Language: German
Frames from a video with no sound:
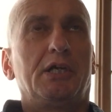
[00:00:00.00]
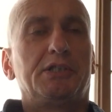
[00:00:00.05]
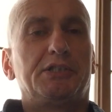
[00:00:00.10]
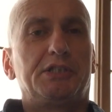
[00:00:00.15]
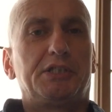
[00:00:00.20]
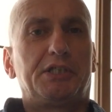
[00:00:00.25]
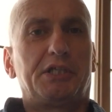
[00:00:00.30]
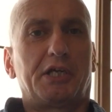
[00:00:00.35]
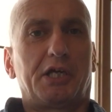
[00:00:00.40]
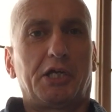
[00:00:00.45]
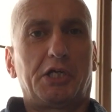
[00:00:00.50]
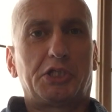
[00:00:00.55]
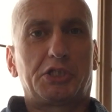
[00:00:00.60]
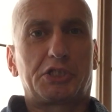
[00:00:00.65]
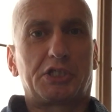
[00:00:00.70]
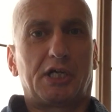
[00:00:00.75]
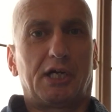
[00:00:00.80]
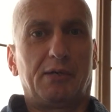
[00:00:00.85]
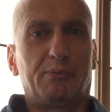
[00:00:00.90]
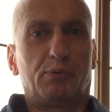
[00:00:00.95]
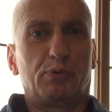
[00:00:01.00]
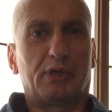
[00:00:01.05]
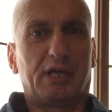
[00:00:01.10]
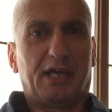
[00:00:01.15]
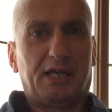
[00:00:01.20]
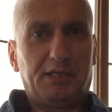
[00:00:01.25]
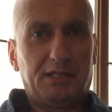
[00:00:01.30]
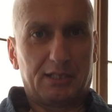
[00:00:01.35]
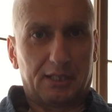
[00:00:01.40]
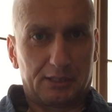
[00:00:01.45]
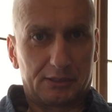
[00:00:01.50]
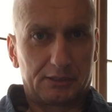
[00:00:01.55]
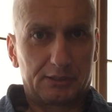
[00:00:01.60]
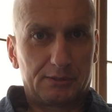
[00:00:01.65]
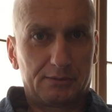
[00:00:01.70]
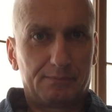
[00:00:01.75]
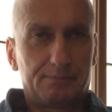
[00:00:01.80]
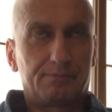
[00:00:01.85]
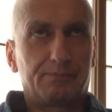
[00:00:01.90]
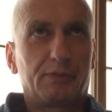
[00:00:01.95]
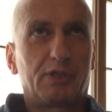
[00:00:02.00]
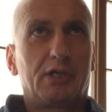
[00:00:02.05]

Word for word: sich die Rechtschreibung ändert?